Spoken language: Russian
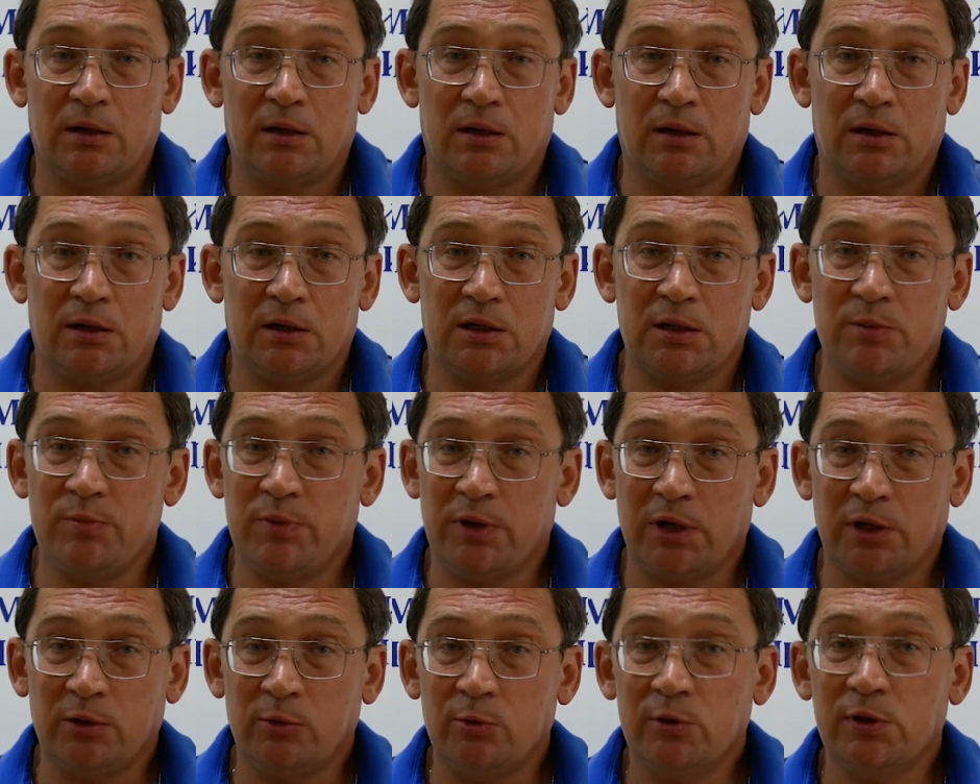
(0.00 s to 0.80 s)

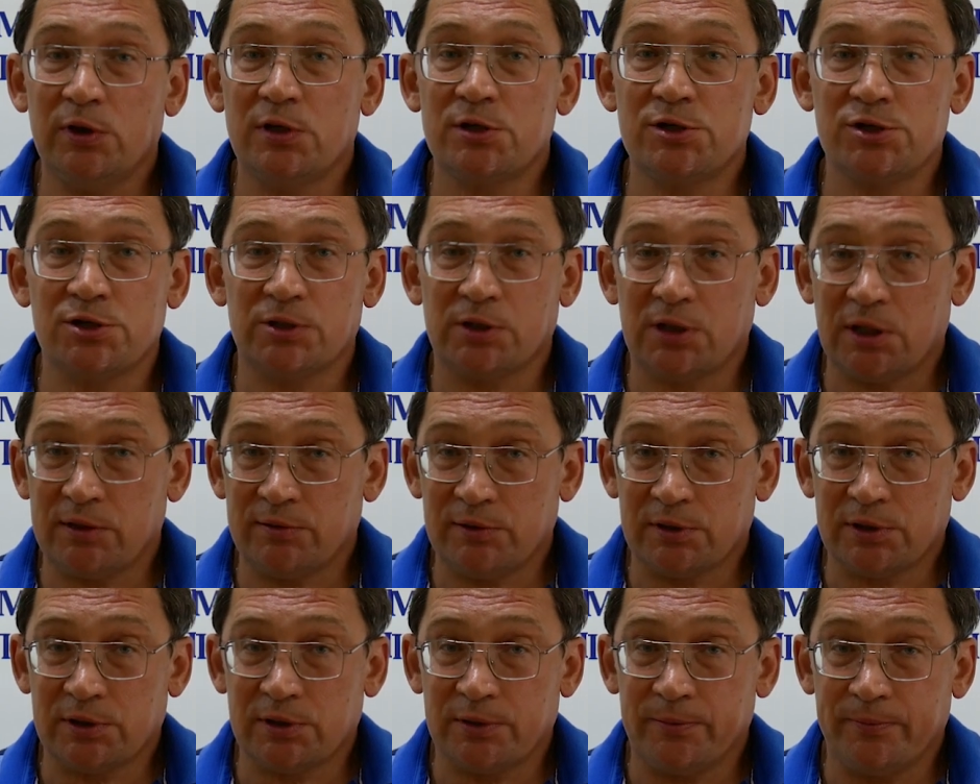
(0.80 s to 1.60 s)
эмбриология
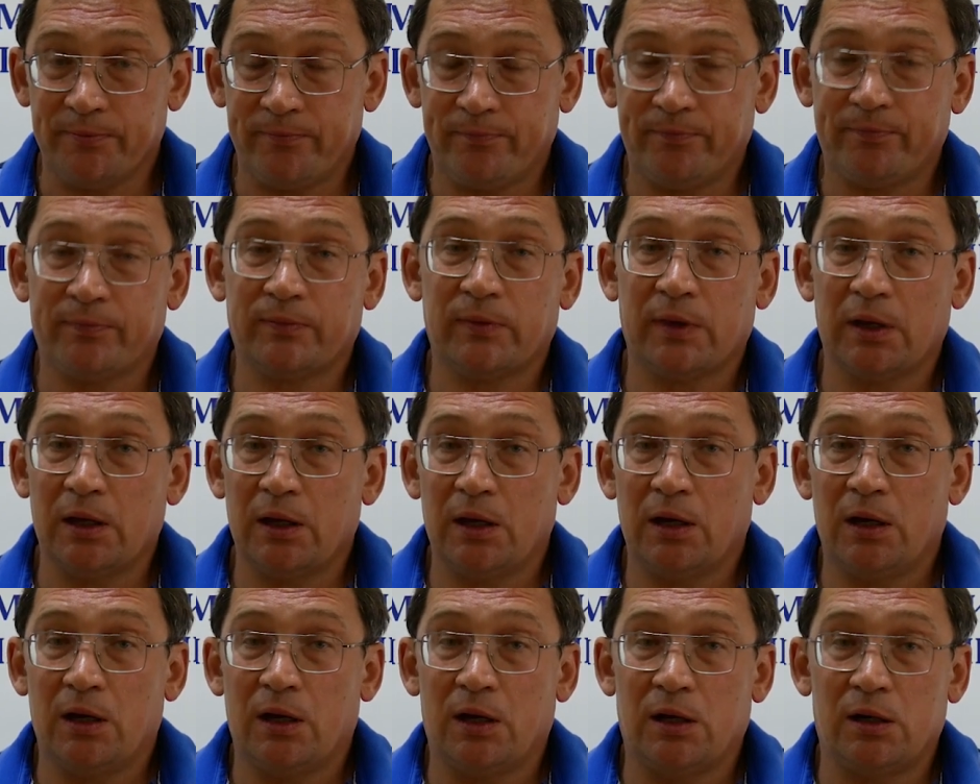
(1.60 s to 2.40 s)
человека
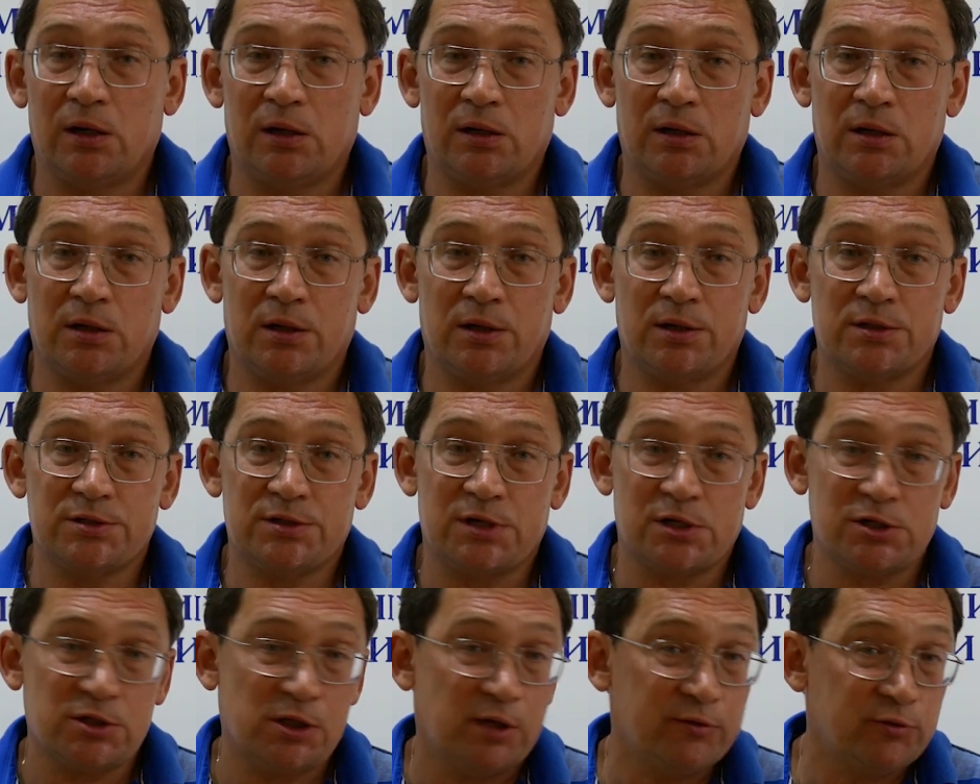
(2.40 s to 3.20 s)

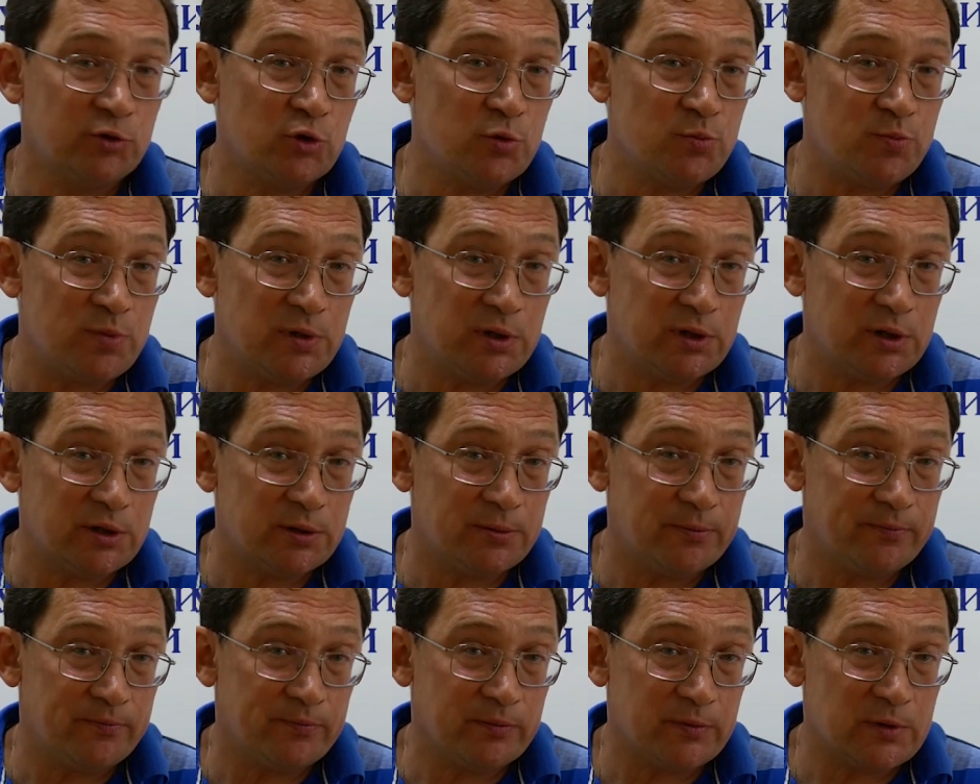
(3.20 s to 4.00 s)
зашла в
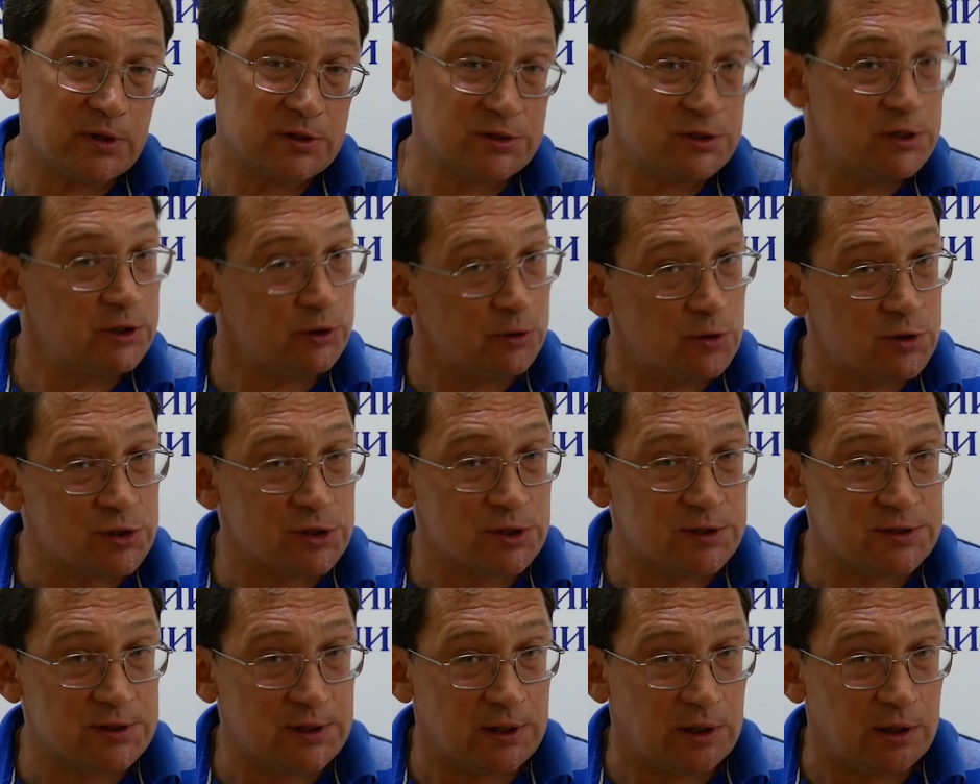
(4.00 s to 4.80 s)
тупик с их
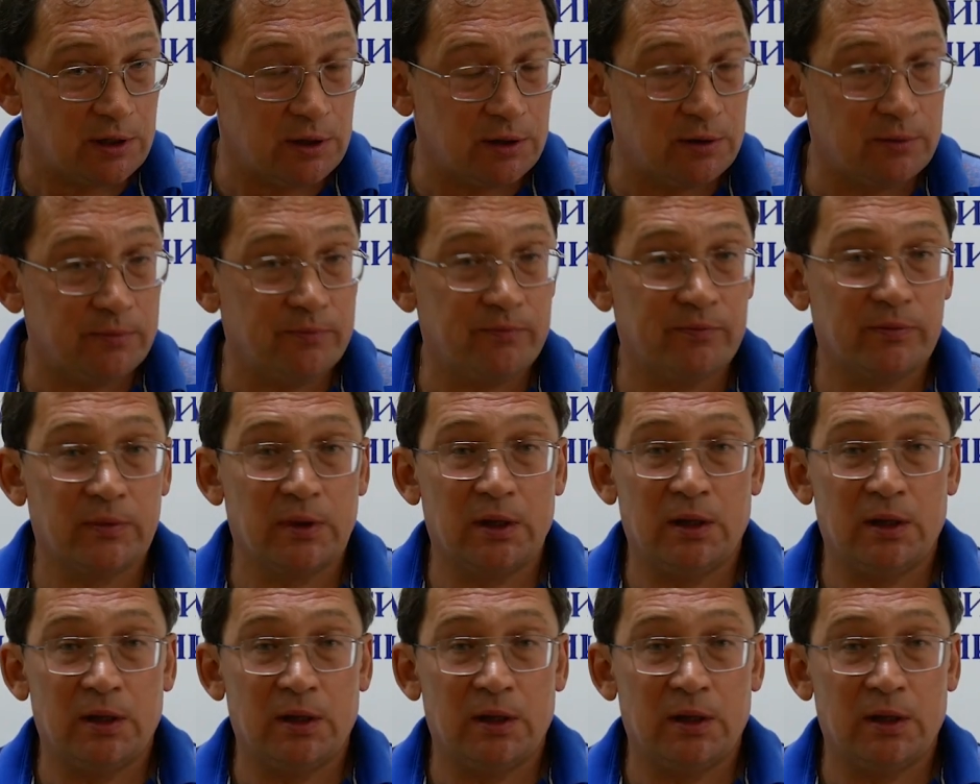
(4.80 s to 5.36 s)
точки зрения.